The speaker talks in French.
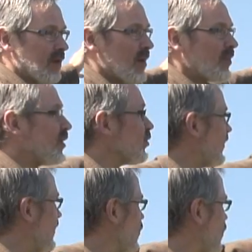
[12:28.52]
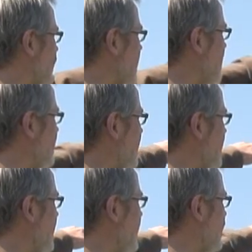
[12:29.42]
Et après, donc, il y avait donc des
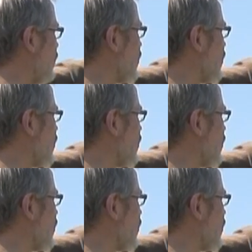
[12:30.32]
activités donc,